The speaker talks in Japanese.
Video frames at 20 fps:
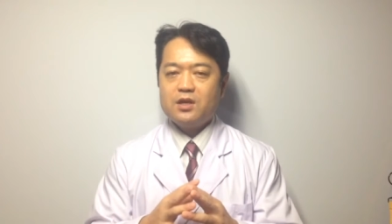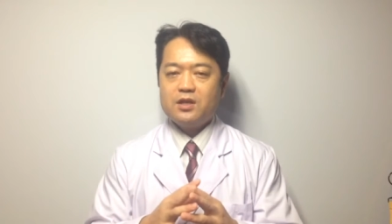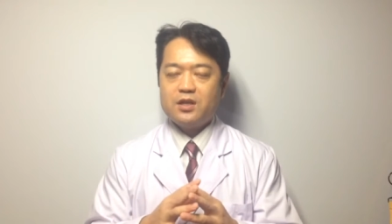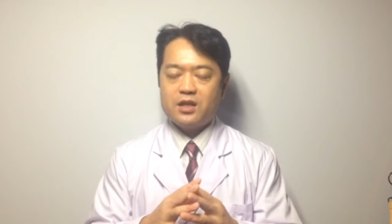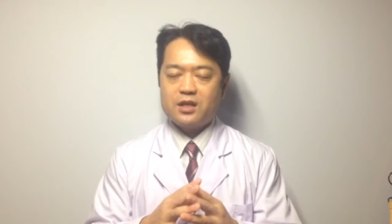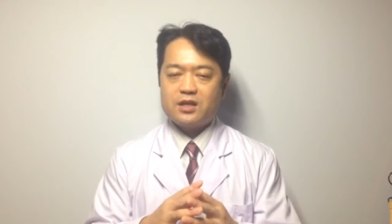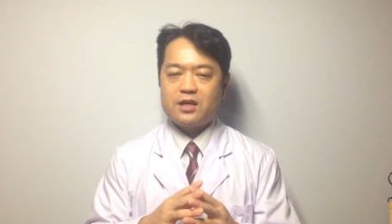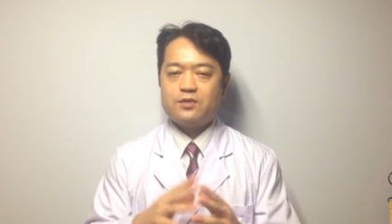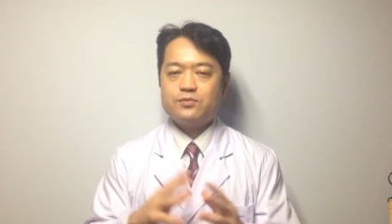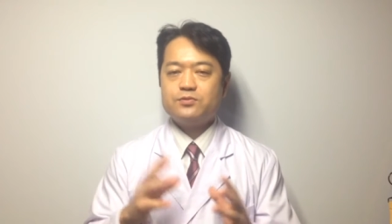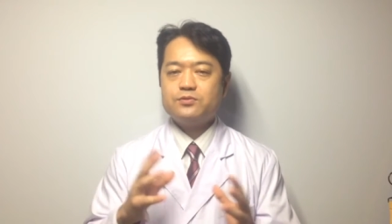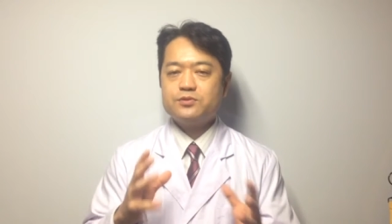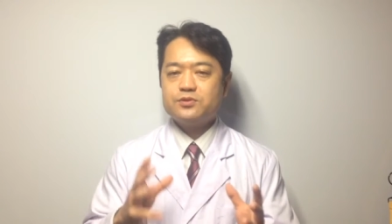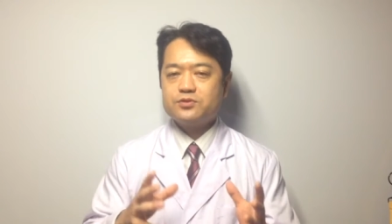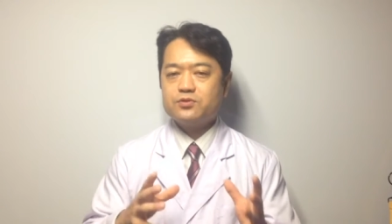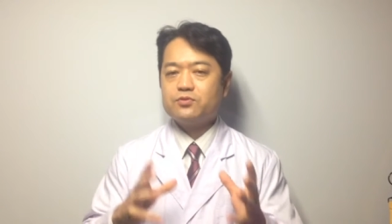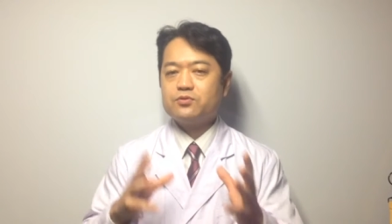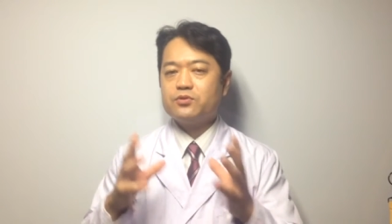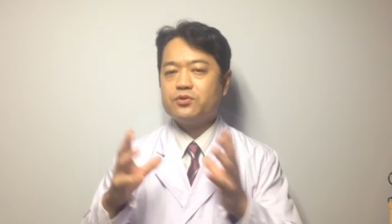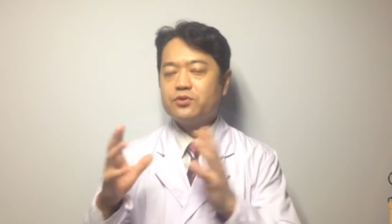ね、花粉
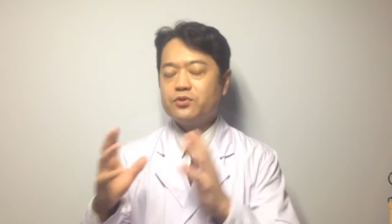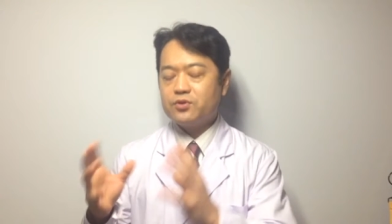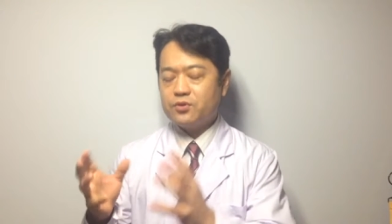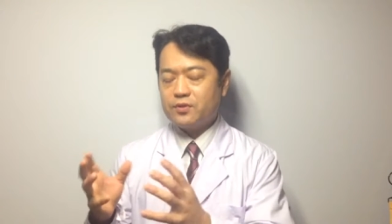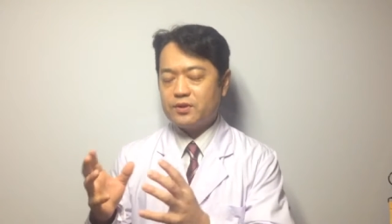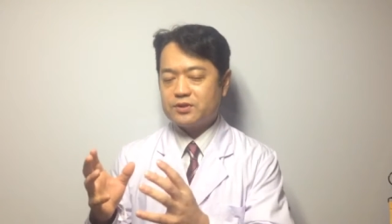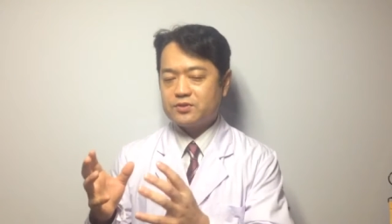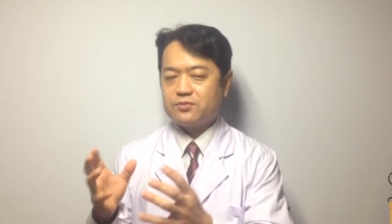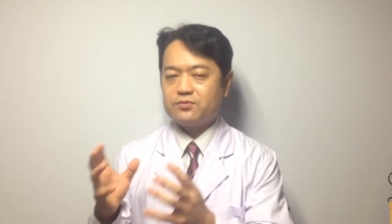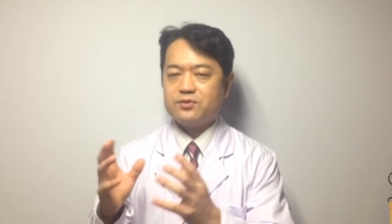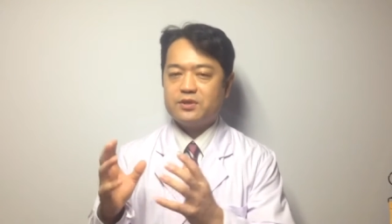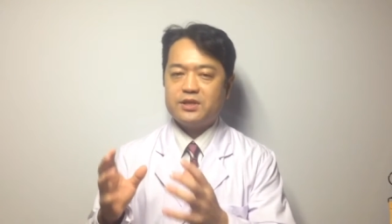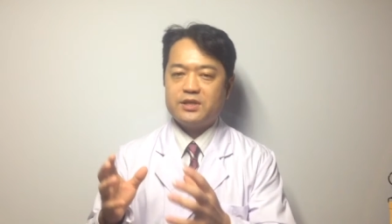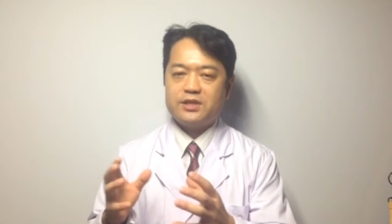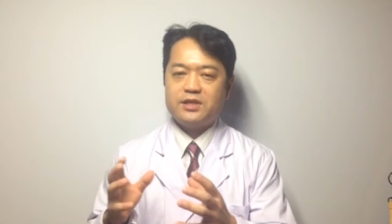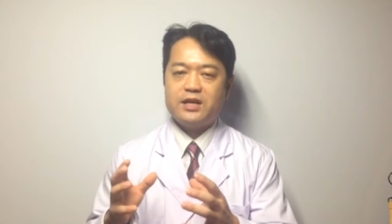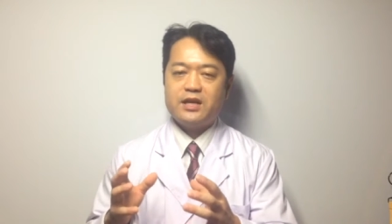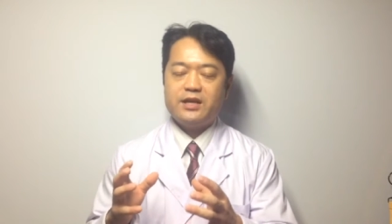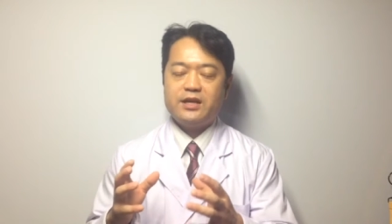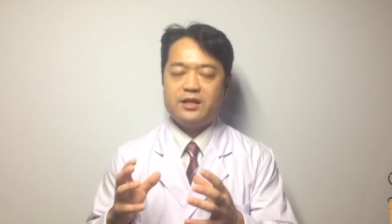症というのはそんな
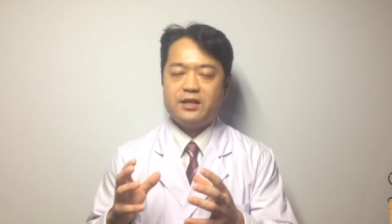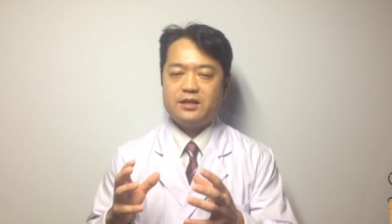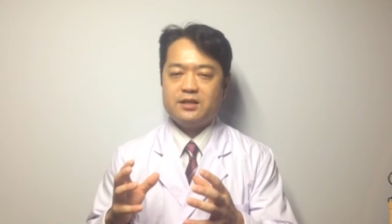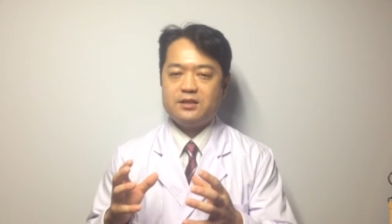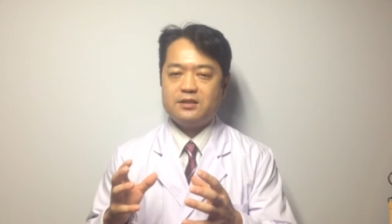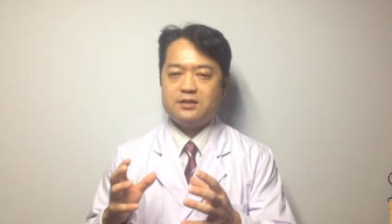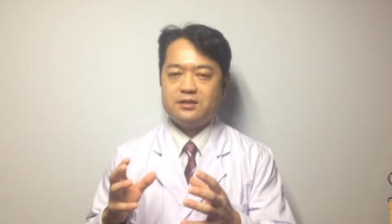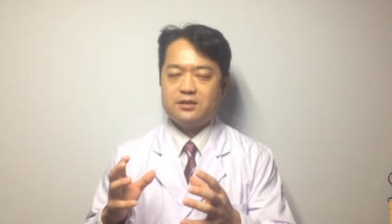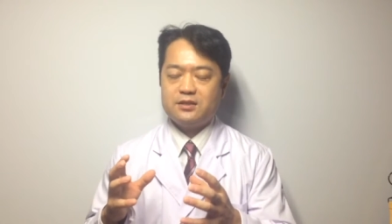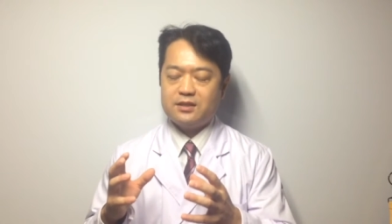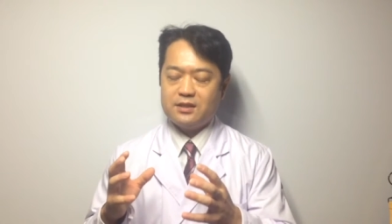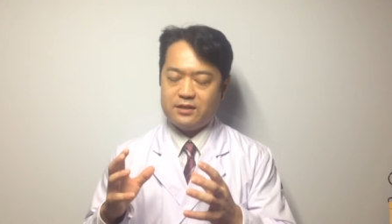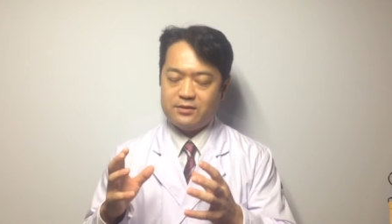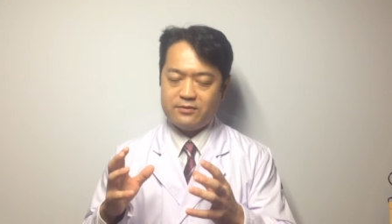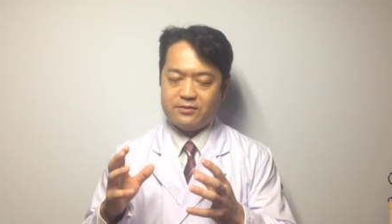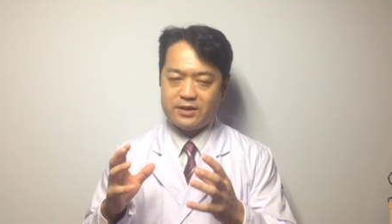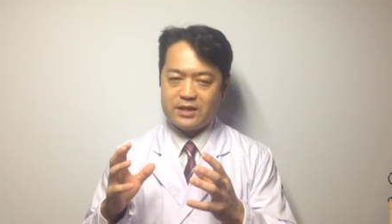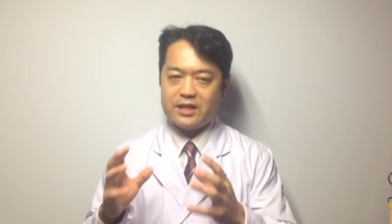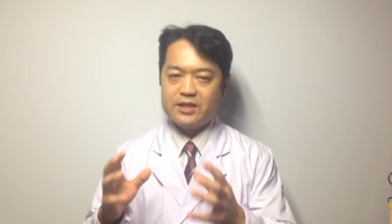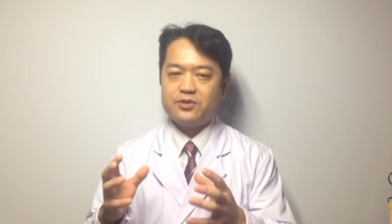に害
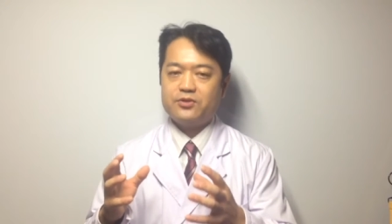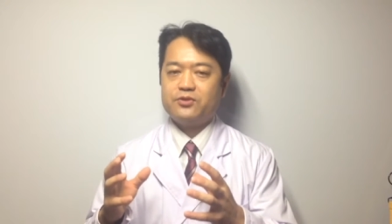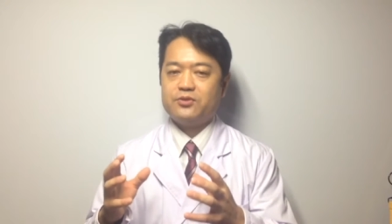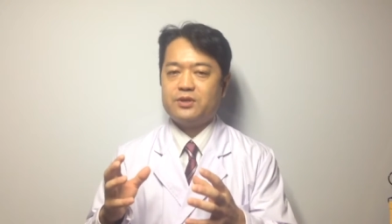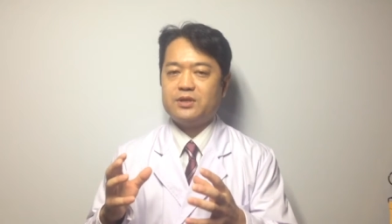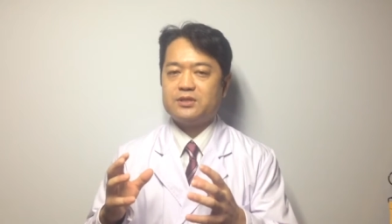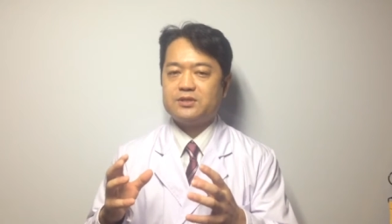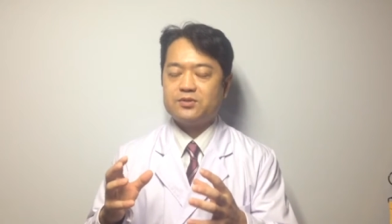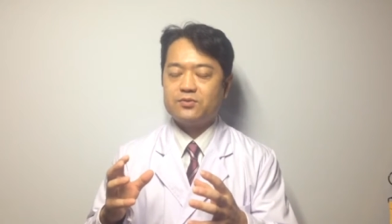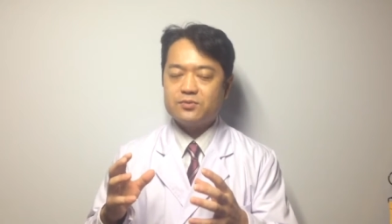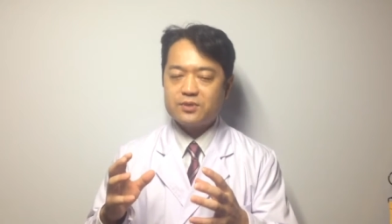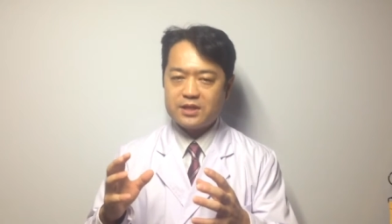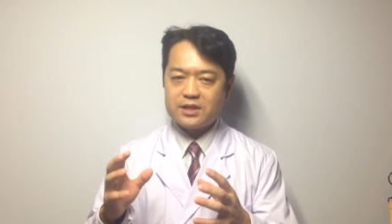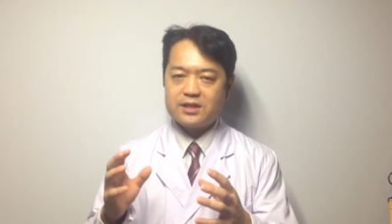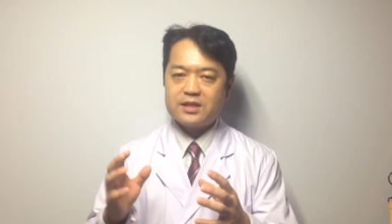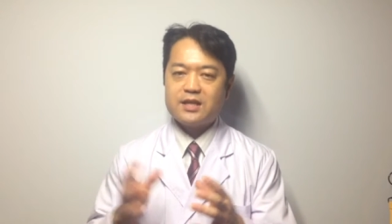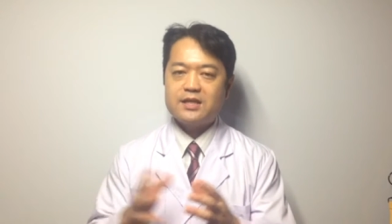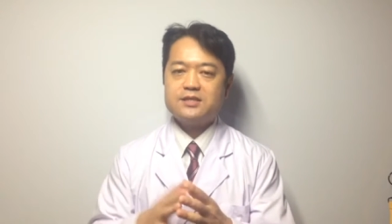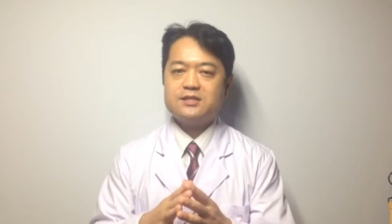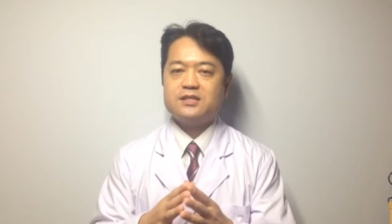はないというかそんな
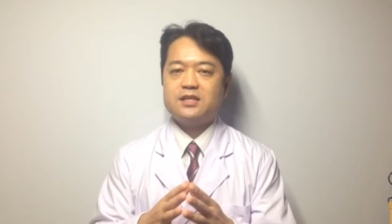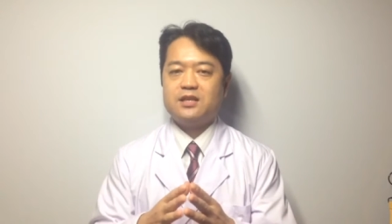に大し